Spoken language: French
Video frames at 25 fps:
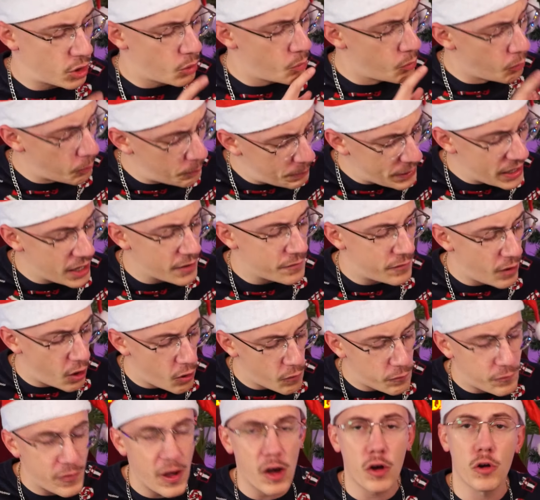que mon père va
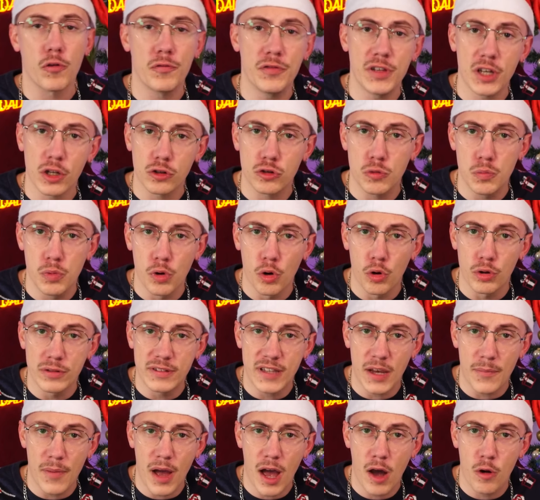enfin revenir du bureau de
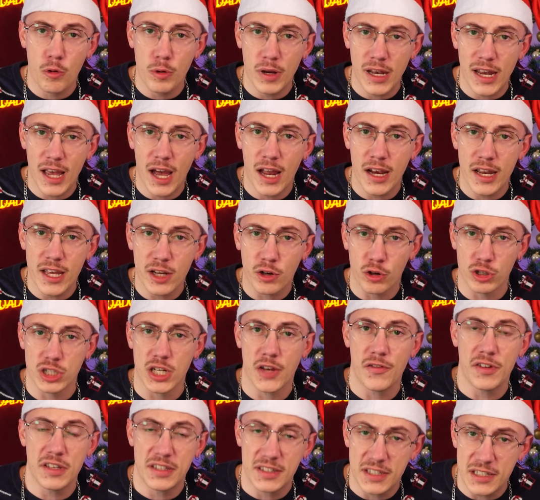tabac où il est allé quand
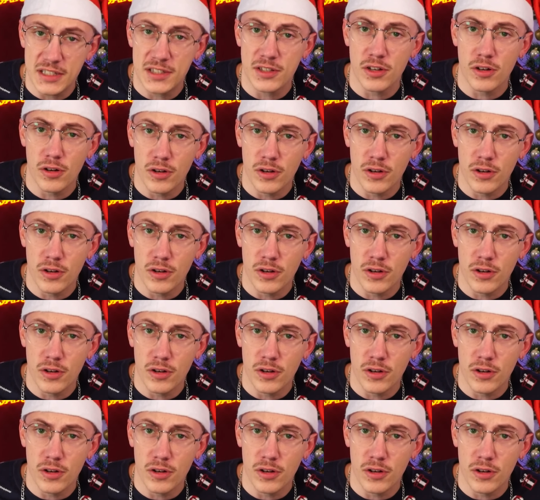j'avais 6